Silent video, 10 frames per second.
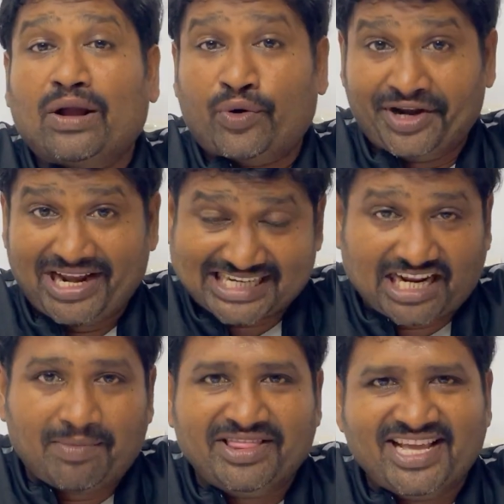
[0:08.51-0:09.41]
కొన్ని లక్షల
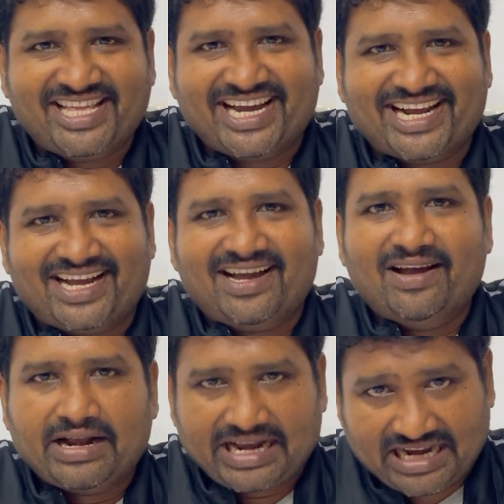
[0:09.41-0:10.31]
మంది అయితే కనుక
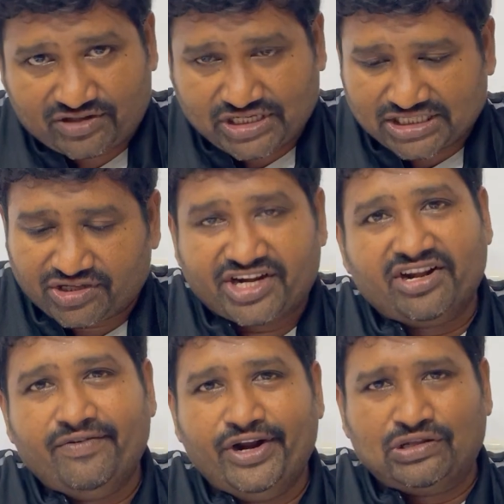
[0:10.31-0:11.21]
నేను
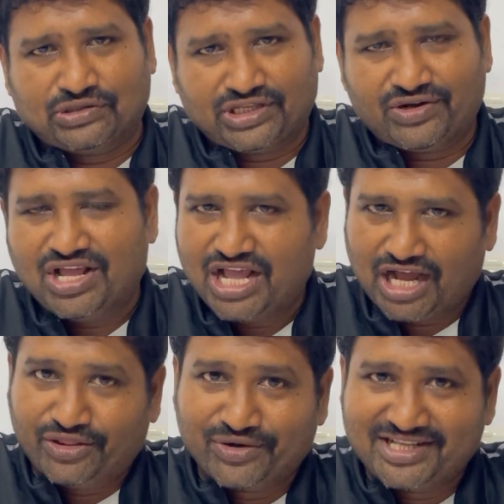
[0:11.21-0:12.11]
చేస్తున్నటువంటి వీడియోలు చూస్తున్నారు
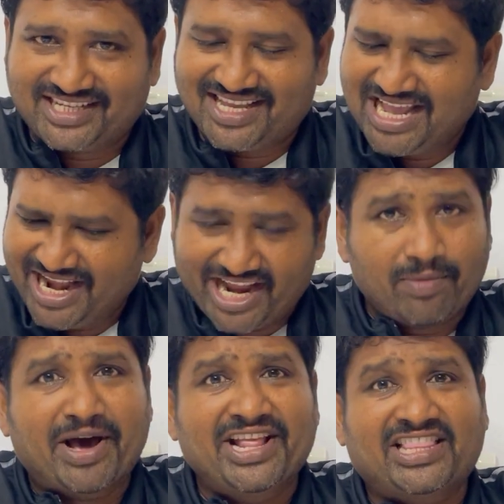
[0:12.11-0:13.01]
అందు గురించి నేను
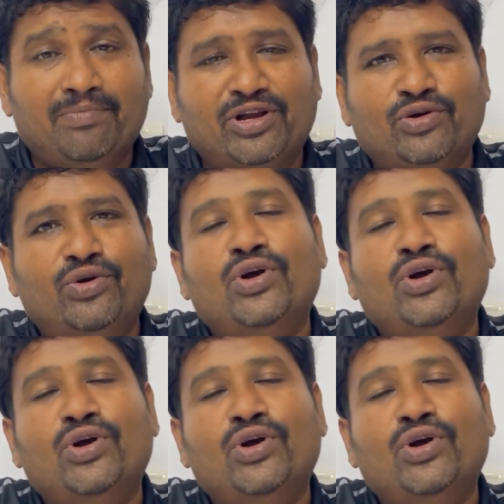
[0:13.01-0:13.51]
మరింత మీకు